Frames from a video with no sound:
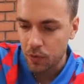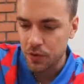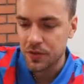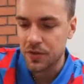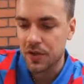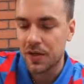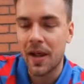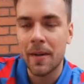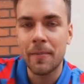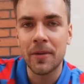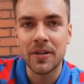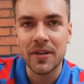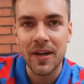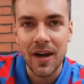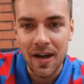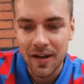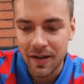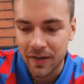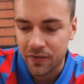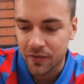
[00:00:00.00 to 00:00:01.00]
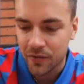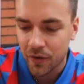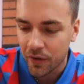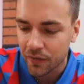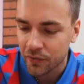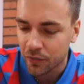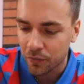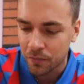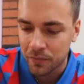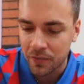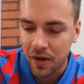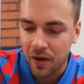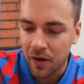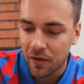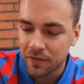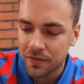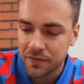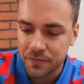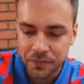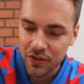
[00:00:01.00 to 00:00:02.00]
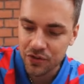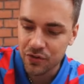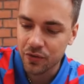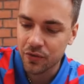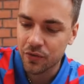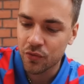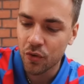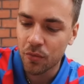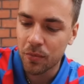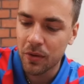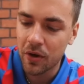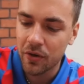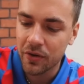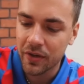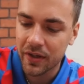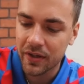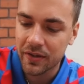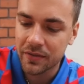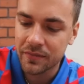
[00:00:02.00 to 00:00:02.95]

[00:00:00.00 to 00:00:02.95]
Und diese Lemon Garlic Sauce obendrauf. schön knoblauchig.